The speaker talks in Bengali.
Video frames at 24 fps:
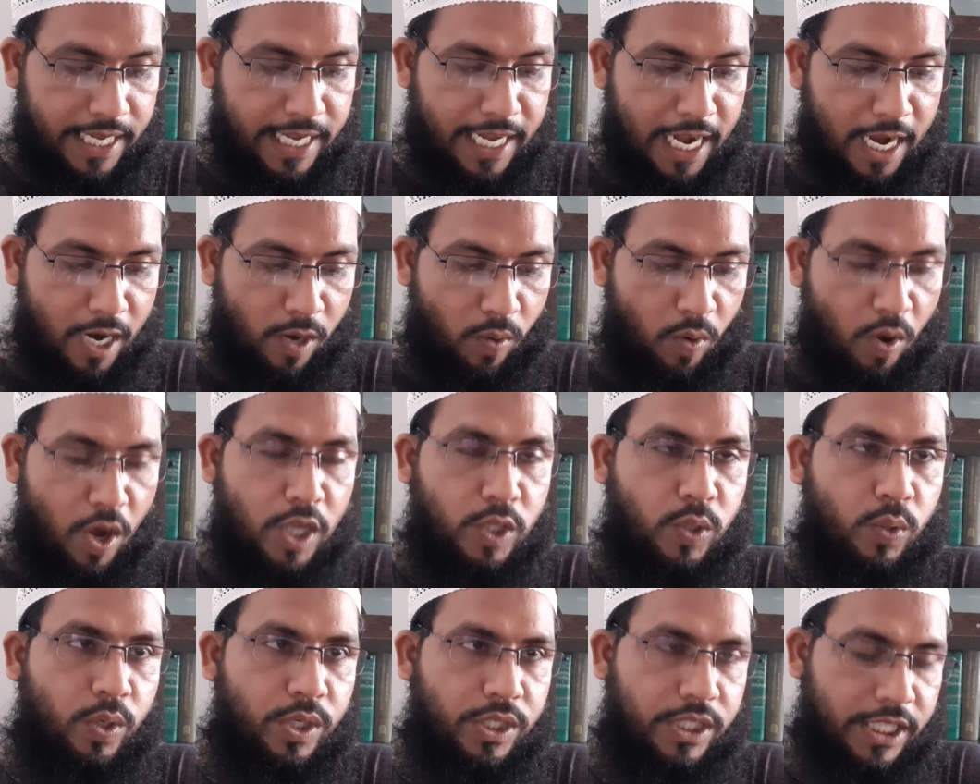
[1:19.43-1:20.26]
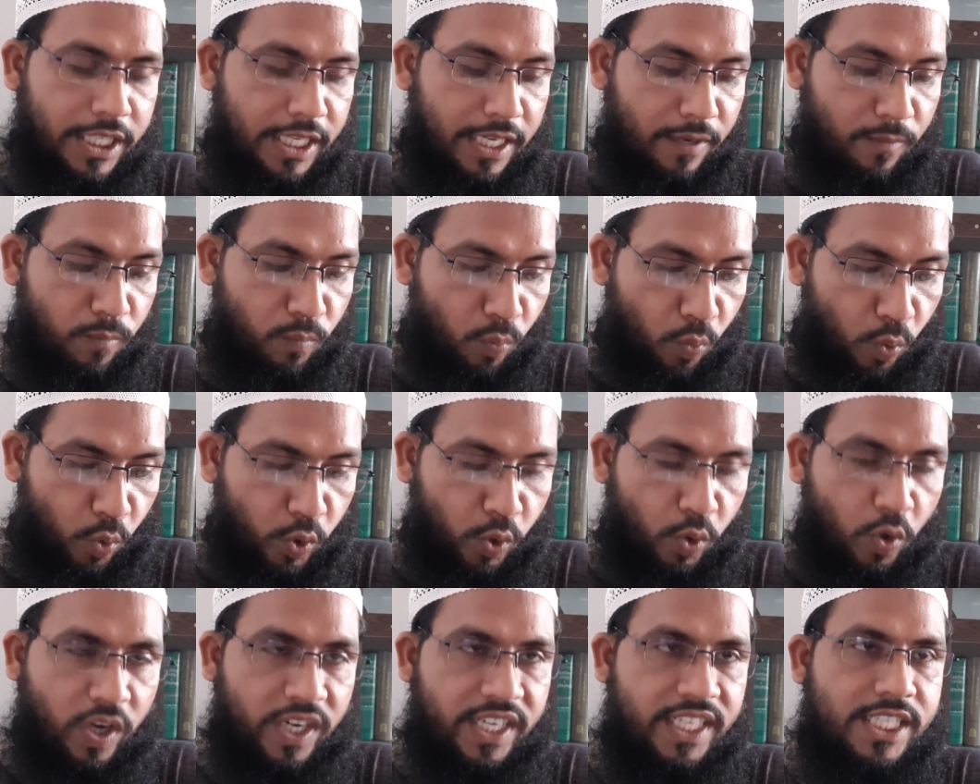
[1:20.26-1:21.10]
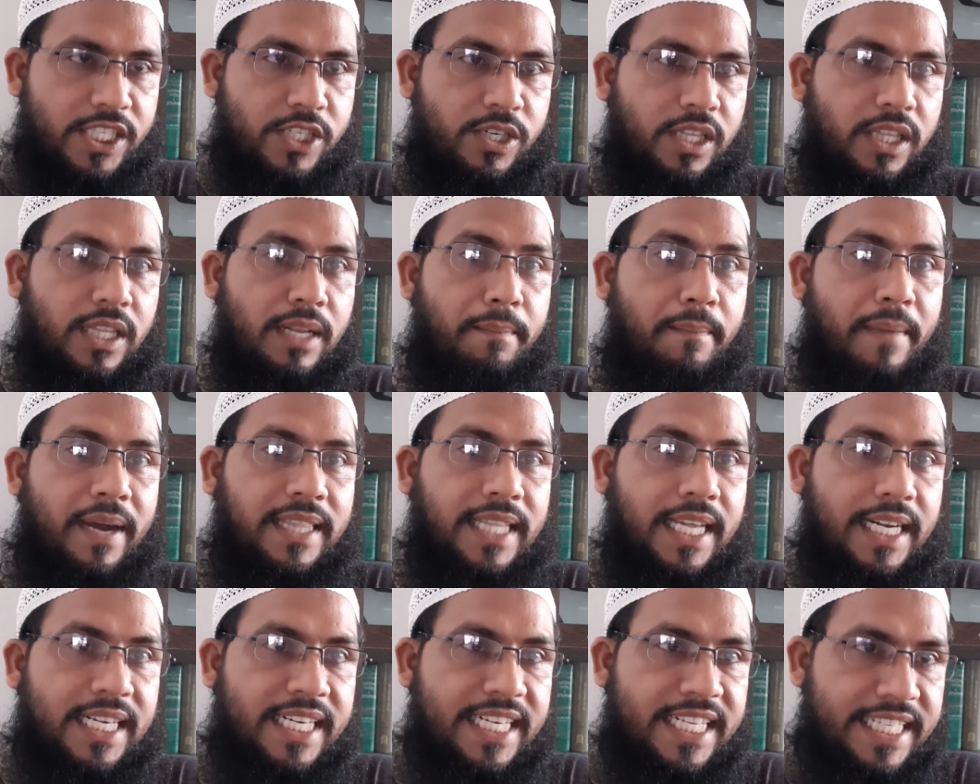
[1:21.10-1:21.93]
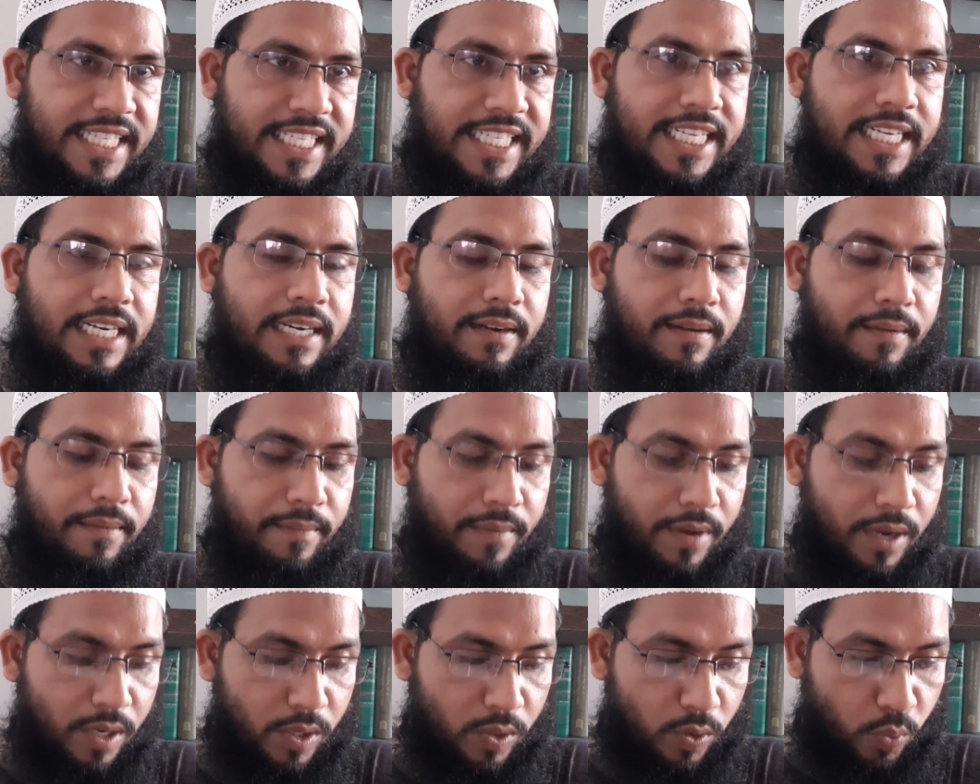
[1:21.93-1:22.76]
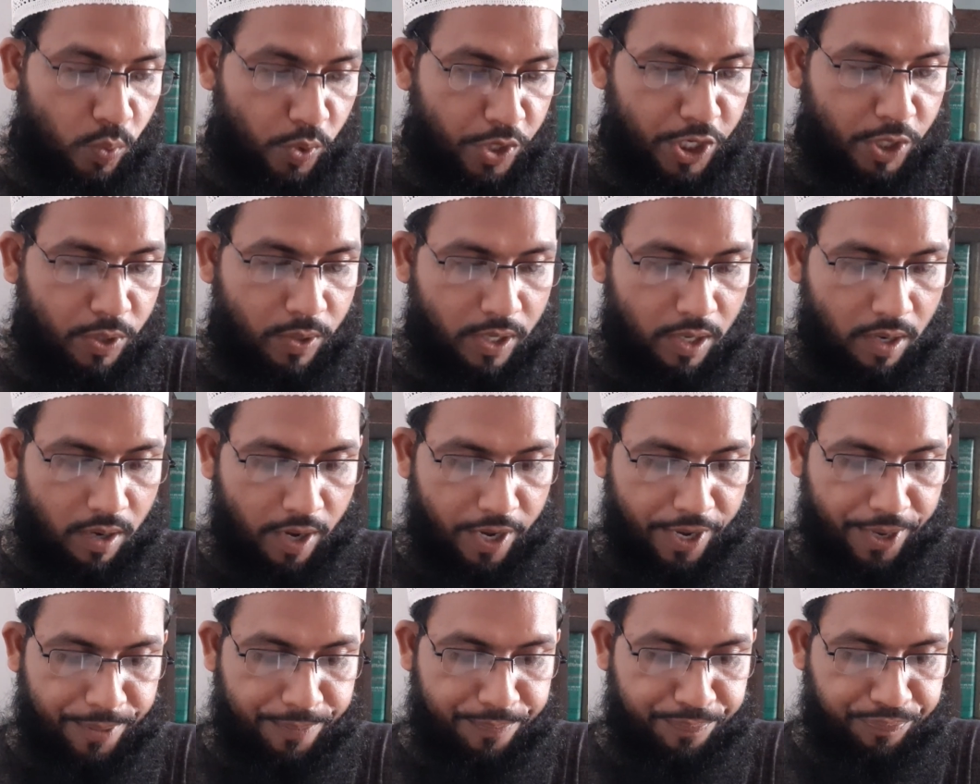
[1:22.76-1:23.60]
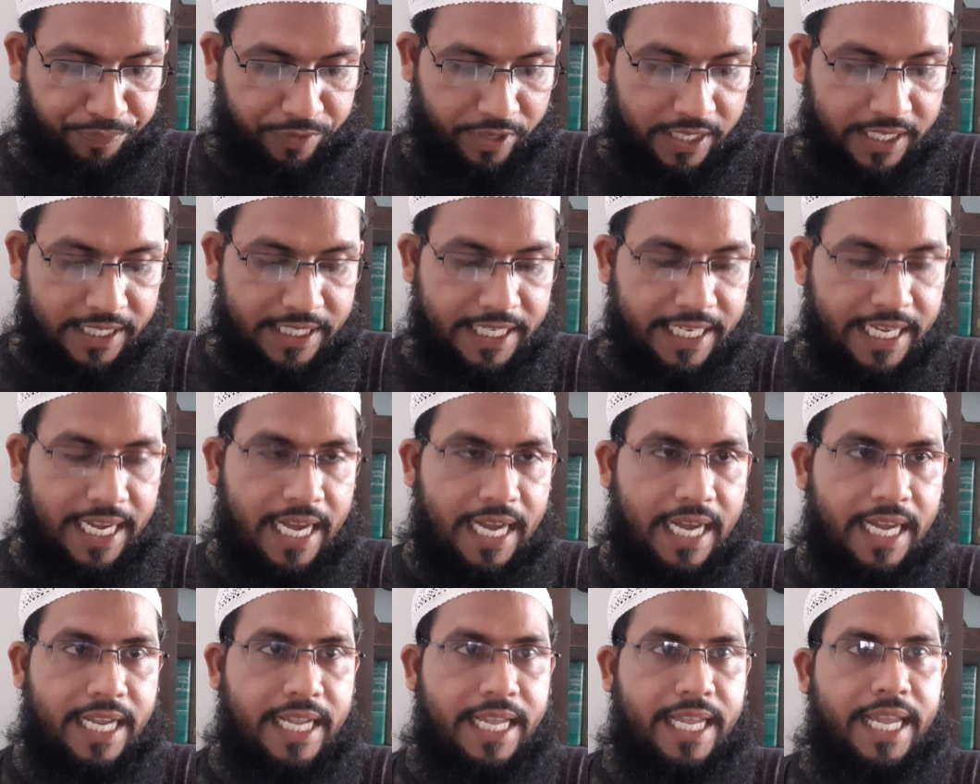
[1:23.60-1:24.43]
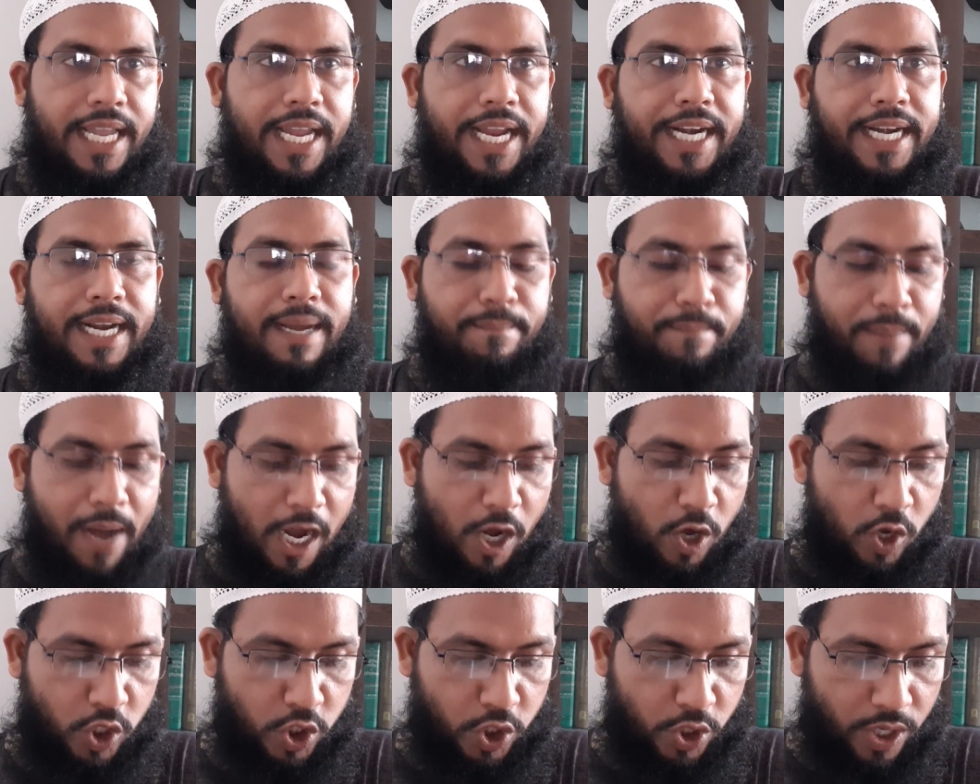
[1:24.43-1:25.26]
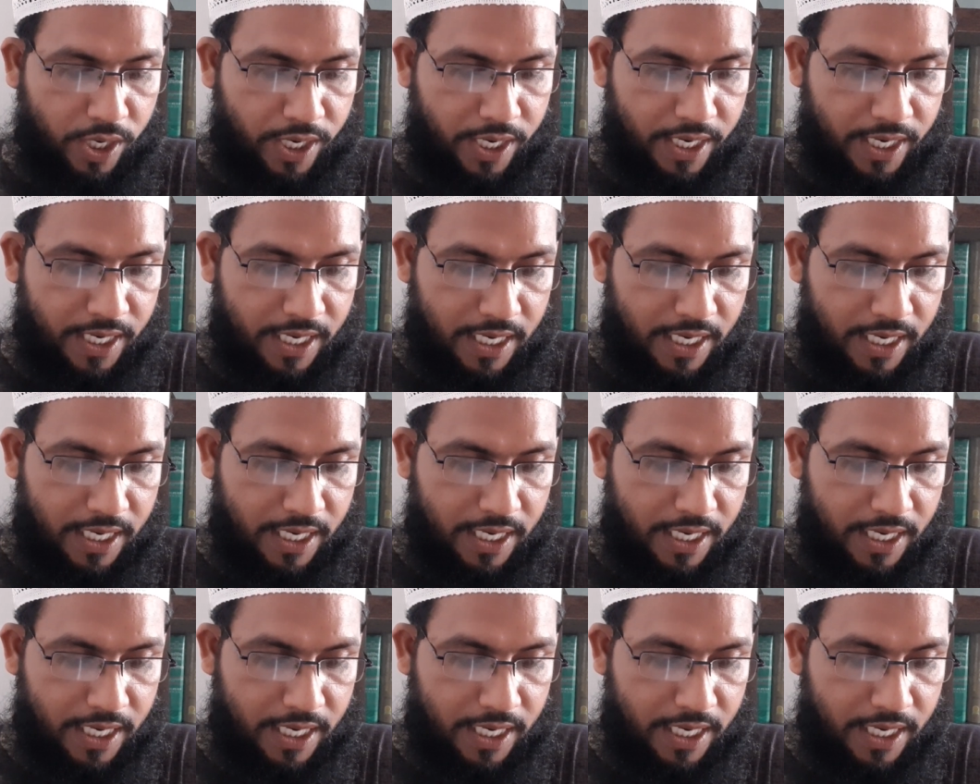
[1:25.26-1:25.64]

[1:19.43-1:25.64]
এহা গদ হইতে মূল অরিস্ট অর্থাৎ মাদার টিনচা তৈরি করা হয় ক্রিয়া এটা পাকশয়